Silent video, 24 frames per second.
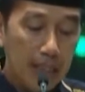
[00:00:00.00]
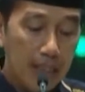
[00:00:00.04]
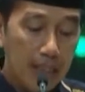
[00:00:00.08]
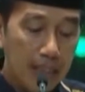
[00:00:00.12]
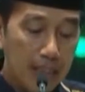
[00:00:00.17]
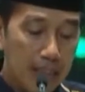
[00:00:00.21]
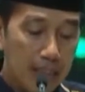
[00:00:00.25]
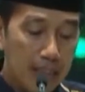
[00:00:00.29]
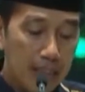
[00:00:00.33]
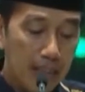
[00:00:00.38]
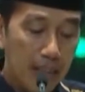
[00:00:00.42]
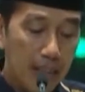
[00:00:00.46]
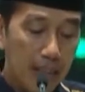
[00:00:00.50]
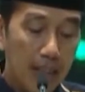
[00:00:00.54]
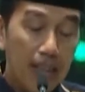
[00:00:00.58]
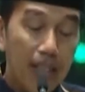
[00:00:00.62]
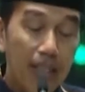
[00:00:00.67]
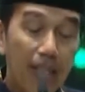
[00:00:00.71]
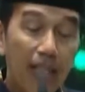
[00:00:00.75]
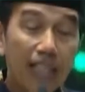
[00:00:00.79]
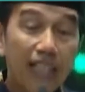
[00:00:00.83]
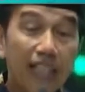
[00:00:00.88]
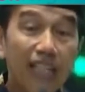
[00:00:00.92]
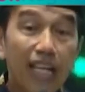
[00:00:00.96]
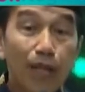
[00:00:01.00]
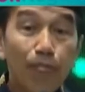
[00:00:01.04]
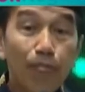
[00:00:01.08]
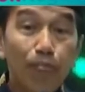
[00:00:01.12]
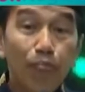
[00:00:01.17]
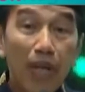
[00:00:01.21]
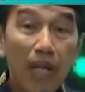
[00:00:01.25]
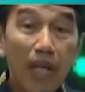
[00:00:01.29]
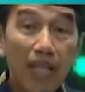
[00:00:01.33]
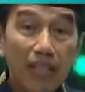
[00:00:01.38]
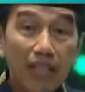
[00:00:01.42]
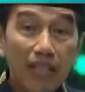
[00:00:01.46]
Ini
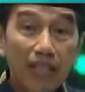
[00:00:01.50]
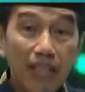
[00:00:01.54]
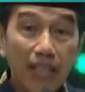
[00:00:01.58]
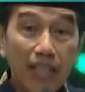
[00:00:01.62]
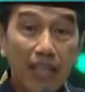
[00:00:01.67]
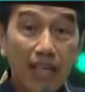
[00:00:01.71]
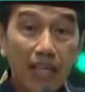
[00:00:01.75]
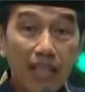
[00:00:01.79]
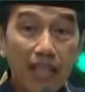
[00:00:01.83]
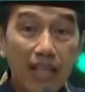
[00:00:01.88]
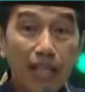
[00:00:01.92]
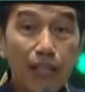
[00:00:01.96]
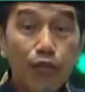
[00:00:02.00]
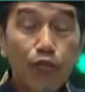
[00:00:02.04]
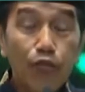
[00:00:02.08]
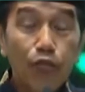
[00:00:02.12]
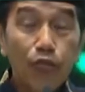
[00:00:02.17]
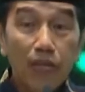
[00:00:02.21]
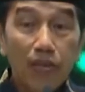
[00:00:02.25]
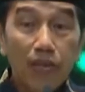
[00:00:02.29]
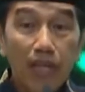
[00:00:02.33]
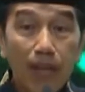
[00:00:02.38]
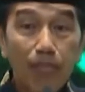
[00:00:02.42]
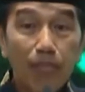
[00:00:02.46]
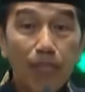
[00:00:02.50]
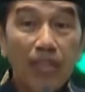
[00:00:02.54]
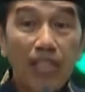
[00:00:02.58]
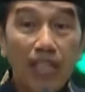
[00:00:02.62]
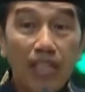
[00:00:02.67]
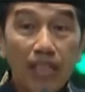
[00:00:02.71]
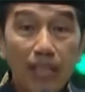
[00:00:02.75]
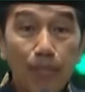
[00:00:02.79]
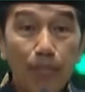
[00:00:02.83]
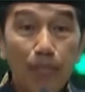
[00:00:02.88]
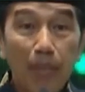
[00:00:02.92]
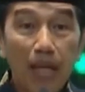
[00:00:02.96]
16 negara sudah
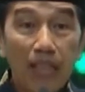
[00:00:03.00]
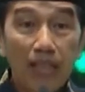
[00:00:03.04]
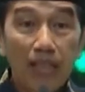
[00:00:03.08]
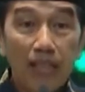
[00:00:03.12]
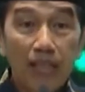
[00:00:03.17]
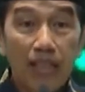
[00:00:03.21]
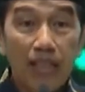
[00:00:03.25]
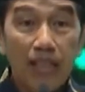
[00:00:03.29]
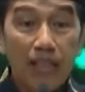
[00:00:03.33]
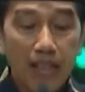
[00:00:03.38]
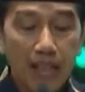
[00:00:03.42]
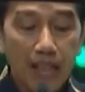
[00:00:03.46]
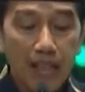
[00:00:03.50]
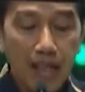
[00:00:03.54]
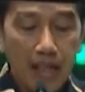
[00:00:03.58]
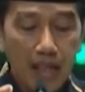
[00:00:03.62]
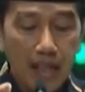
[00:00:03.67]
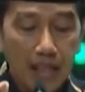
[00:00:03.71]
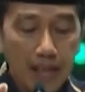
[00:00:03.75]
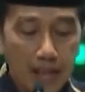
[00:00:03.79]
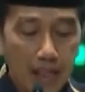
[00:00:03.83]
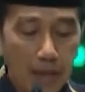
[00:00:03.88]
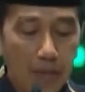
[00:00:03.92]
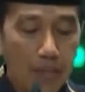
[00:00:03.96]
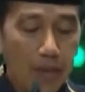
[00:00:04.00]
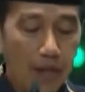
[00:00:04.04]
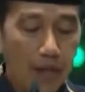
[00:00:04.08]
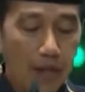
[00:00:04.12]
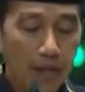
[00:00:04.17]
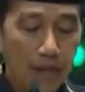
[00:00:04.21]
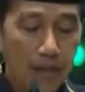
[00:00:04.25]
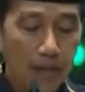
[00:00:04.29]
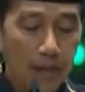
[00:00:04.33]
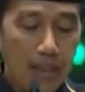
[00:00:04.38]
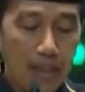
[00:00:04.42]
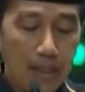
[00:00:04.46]
menjadi pasien IMF
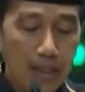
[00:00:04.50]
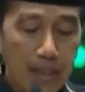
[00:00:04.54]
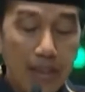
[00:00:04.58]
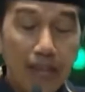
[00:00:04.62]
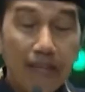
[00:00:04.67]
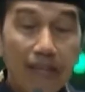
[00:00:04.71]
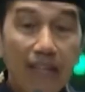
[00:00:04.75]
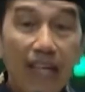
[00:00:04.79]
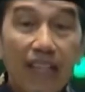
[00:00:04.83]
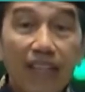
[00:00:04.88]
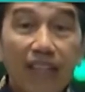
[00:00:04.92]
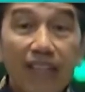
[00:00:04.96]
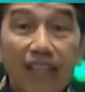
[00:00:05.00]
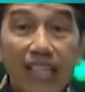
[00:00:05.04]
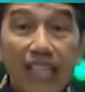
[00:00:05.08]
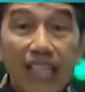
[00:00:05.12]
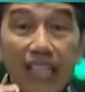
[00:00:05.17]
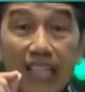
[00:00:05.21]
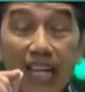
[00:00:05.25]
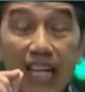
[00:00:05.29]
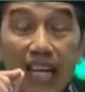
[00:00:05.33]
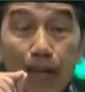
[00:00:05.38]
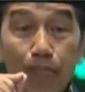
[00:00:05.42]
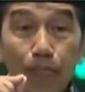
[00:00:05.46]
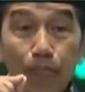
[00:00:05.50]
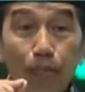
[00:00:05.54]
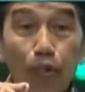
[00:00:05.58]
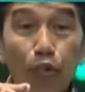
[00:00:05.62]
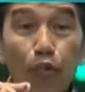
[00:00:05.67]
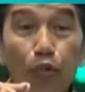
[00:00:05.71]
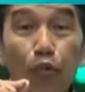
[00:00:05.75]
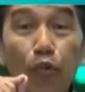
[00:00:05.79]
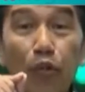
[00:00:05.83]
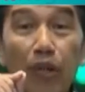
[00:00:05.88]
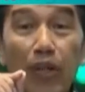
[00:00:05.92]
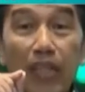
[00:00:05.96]
dan 36
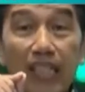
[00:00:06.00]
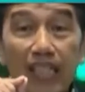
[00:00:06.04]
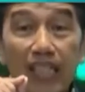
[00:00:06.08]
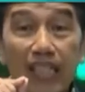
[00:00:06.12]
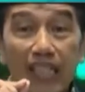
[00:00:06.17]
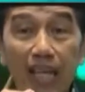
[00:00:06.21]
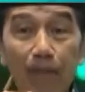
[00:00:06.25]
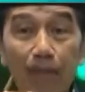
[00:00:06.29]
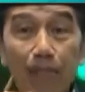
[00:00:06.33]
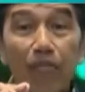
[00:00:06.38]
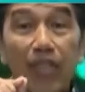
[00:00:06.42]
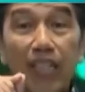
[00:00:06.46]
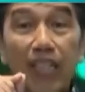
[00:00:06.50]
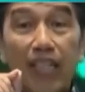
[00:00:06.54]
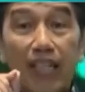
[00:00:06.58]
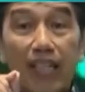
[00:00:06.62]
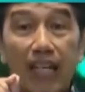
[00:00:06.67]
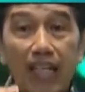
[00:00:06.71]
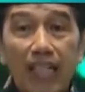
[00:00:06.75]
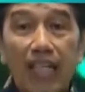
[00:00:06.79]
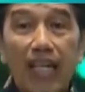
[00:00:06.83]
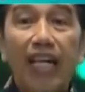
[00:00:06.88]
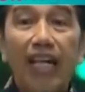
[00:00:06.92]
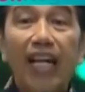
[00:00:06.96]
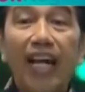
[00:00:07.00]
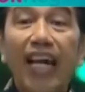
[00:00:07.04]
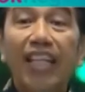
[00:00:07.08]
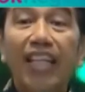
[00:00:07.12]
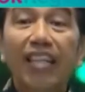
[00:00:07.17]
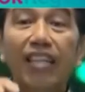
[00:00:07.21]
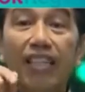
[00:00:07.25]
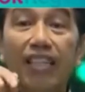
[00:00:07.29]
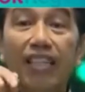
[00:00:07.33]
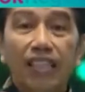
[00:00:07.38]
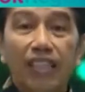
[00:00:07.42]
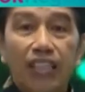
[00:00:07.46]
negara
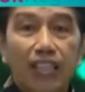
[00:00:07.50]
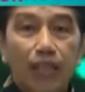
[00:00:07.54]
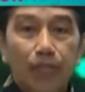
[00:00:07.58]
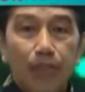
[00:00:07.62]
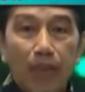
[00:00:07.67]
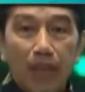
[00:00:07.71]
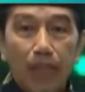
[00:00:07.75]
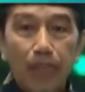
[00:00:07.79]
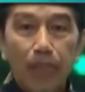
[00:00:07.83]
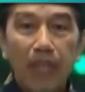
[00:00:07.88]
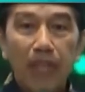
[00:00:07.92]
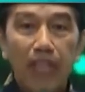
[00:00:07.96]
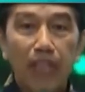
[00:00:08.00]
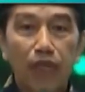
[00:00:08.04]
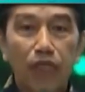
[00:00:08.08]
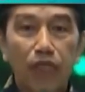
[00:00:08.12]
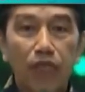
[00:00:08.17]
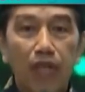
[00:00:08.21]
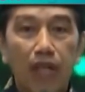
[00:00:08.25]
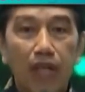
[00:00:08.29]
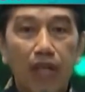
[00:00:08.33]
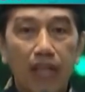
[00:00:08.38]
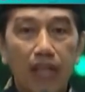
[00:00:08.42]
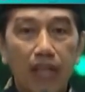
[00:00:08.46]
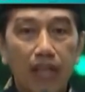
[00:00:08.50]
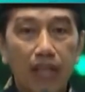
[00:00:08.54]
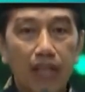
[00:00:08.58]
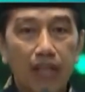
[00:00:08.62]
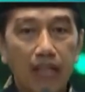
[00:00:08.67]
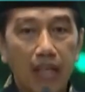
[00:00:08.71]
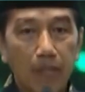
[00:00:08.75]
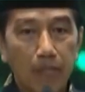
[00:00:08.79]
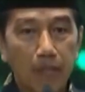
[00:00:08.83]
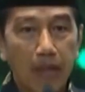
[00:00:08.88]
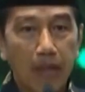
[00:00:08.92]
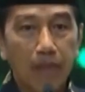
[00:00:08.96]
ngantri di depan pintunya
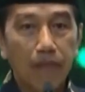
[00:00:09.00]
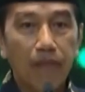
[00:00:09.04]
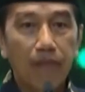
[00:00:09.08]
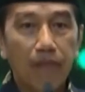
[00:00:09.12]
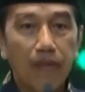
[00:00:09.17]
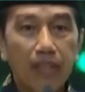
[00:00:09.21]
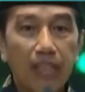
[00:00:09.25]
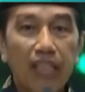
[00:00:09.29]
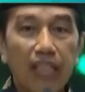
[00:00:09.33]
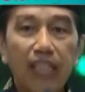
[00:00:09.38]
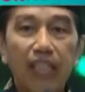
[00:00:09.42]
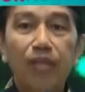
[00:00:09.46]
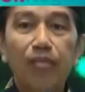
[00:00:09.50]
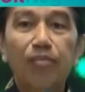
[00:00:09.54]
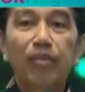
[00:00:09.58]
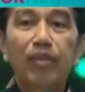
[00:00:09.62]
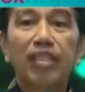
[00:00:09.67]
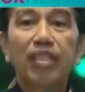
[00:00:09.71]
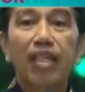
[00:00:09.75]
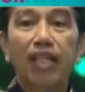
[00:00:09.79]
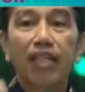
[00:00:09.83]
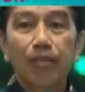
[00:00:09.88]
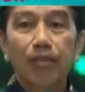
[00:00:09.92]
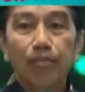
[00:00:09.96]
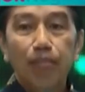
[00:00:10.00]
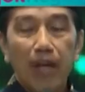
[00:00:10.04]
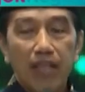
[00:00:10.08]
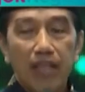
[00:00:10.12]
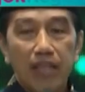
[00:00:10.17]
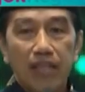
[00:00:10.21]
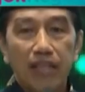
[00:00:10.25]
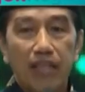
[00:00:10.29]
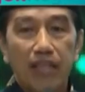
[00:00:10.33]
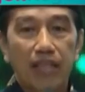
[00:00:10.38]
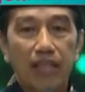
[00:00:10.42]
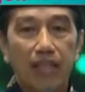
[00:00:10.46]
IMF ingin menjadi
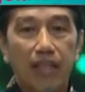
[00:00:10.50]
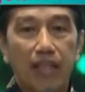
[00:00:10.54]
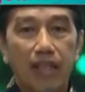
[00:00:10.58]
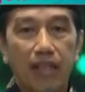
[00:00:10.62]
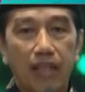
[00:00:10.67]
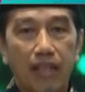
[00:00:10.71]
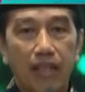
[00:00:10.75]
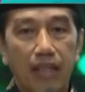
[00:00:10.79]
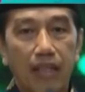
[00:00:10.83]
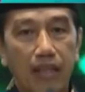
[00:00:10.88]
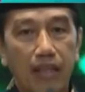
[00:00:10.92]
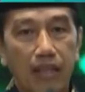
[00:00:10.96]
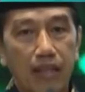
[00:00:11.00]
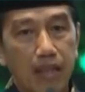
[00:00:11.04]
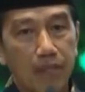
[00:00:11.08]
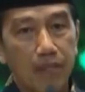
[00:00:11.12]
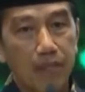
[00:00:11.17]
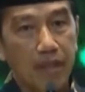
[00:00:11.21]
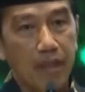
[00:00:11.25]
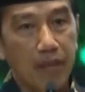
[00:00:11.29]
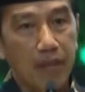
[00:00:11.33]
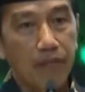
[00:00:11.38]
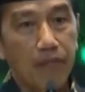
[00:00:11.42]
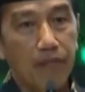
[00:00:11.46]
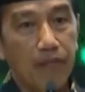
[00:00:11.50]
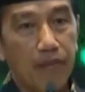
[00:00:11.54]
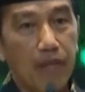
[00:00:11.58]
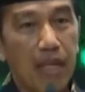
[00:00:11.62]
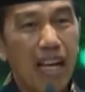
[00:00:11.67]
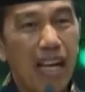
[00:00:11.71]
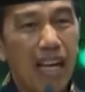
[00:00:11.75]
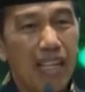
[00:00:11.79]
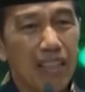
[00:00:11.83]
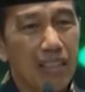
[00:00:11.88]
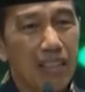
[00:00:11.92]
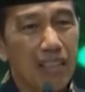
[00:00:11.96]
pasiennya IMF.
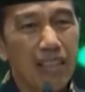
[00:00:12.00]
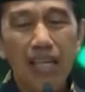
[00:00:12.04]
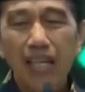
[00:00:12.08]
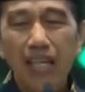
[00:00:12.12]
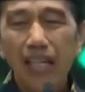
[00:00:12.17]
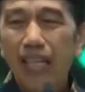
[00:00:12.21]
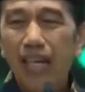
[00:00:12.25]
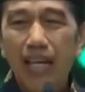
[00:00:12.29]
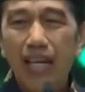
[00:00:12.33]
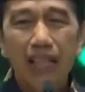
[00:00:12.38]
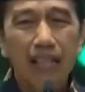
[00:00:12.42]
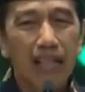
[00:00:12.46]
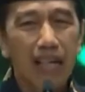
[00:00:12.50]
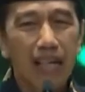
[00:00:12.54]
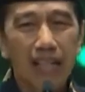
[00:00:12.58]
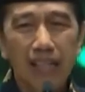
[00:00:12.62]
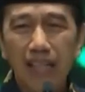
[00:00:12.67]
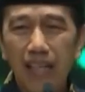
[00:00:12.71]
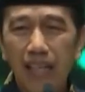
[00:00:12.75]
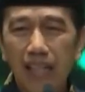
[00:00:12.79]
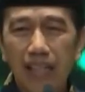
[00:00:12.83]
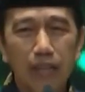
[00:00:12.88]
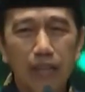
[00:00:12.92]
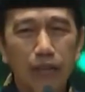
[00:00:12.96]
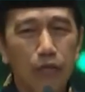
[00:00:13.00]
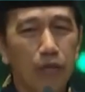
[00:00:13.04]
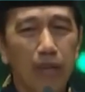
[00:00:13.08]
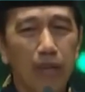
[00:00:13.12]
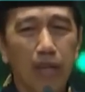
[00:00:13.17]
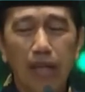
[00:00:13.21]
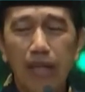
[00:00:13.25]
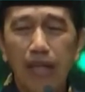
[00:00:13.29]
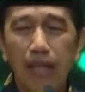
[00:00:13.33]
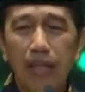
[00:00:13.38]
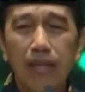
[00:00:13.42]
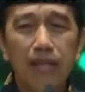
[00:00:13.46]
Artinya keadaannya ini sudah
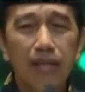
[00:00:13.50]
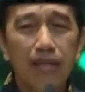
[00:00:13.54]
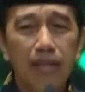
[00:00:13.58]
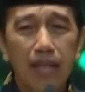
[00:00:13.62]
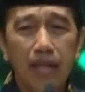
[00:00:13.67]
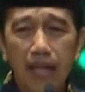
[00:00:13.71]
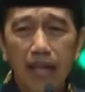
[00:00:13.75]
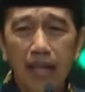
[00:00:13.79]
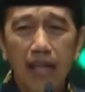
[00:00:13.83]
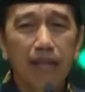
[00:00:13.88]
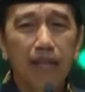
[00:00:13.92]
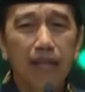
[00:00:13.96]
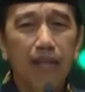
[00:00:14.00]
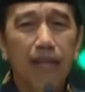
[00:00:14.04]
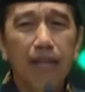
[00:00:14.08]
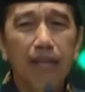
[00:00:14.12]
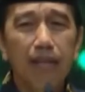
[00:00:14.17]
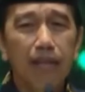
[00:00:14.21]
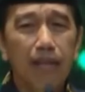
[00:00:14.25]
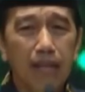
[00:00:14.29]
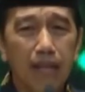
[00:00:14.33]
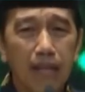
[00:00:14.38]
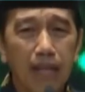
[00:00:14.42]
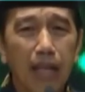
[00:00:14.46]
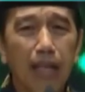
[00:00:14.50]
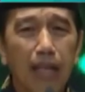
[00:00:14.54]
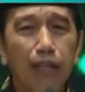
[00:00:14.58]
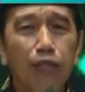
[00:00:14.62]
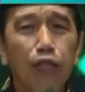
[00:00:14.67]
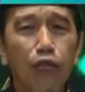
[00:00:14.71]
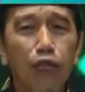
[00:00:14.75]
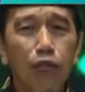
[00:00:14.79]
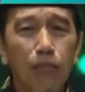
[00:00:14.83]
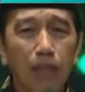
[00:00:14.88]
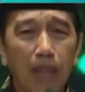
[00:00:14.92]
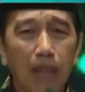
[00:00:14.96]
sangat tidak
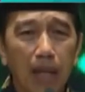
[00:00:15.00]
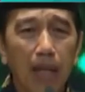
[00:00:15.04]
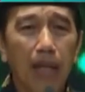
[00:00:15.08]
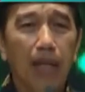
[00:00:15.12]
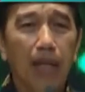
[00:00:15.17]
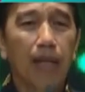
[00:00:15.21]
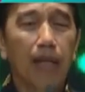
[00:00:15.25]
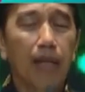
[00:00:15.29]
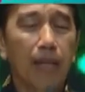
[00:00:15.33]
normal.